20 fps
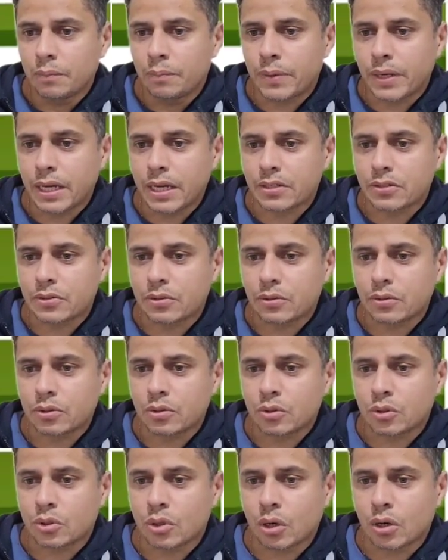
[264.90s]
Preço,
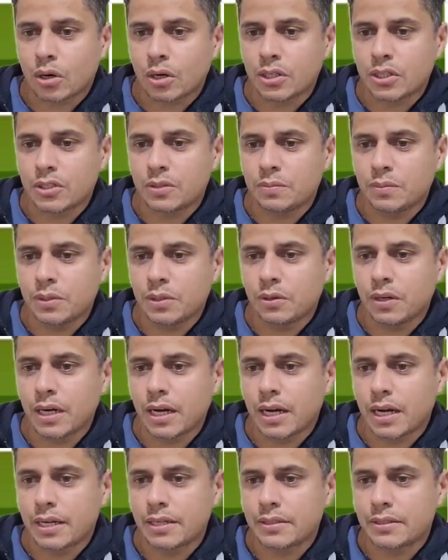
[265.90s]
dois mil
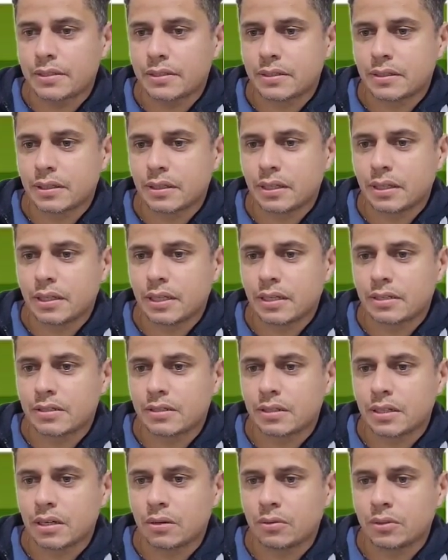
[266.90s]
reais e
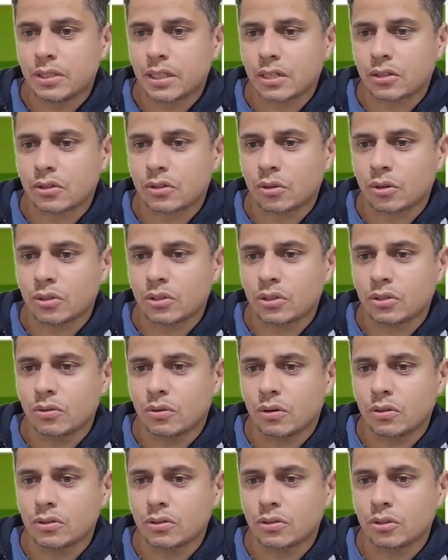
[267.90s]
nasceu dia 12 de
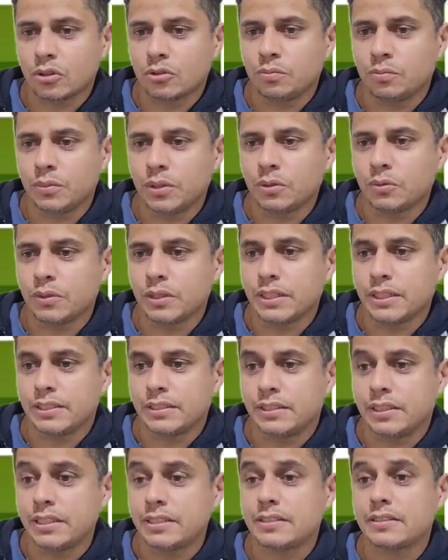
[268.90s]
11 de
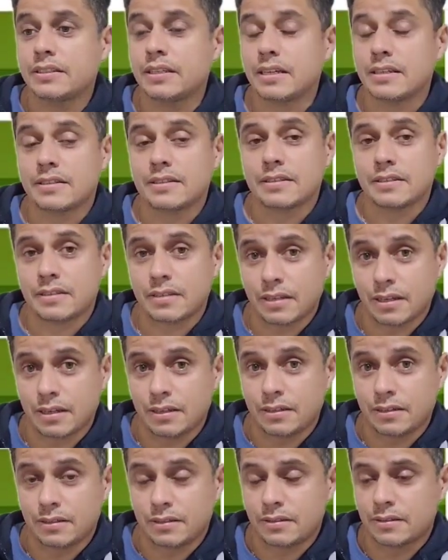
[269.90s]

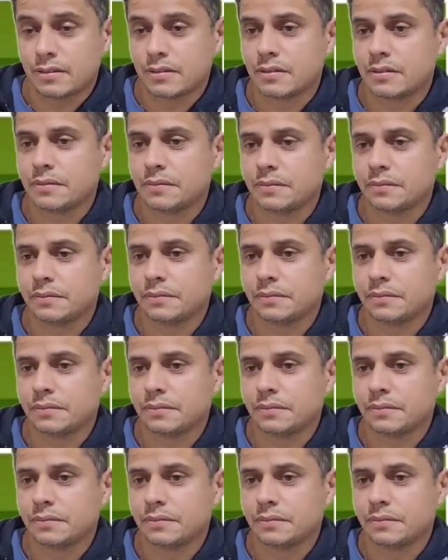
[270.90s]
2016.